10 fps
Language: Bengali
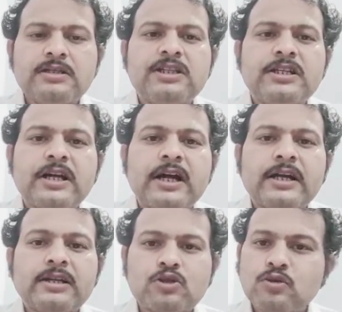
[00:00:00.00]
যে
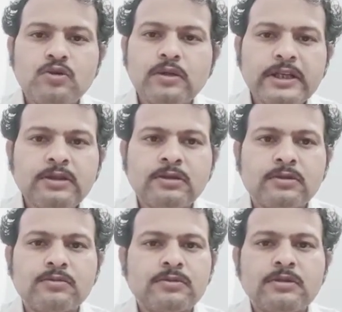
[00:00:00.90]
জায়গাটায় শুরু করলে তো
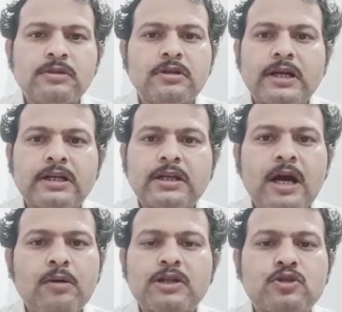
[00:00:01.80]
একটা
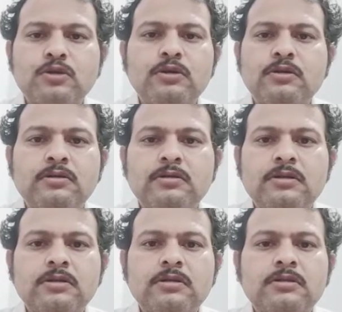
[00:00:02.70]
আওয়াজ করলো
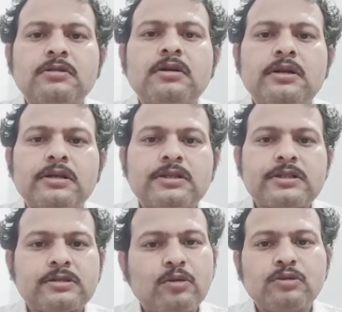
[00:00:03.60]

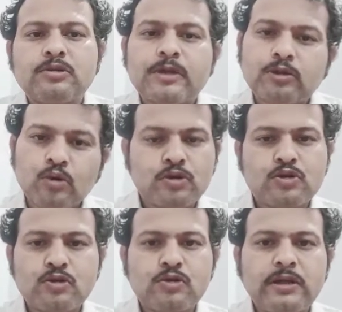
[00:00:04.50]
তখন তোমরা দৌড়
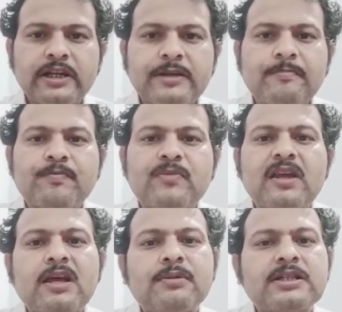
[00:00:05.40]
শুরু করলে
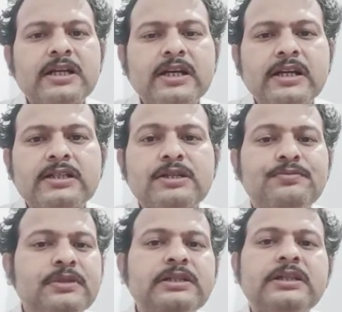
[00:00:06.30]
এবার যেখানে যে
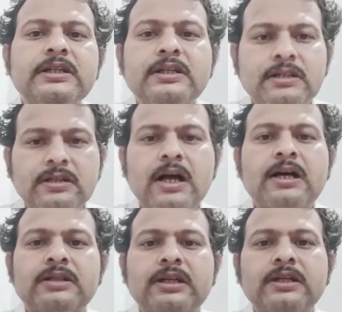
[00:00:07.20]
ফিতে
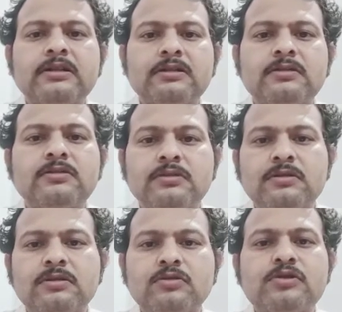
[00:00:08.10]
রাখা থাকে
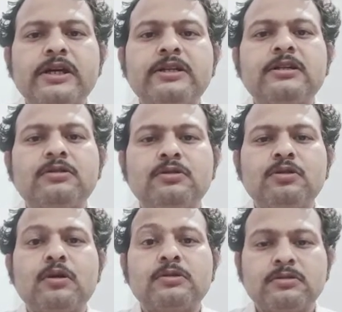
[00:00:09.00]
দু সাইড দিয়ে
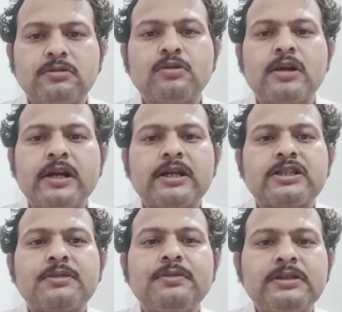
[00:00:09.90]
ধরে রাখে
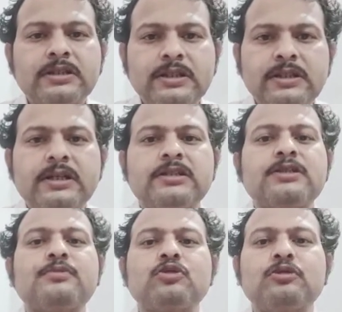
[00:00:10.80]
সেই ফিতেতে গিয়ে
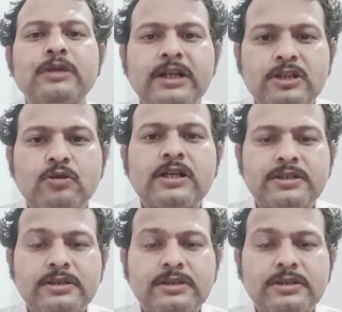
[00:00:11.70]
যে প্রথমে টাচ করে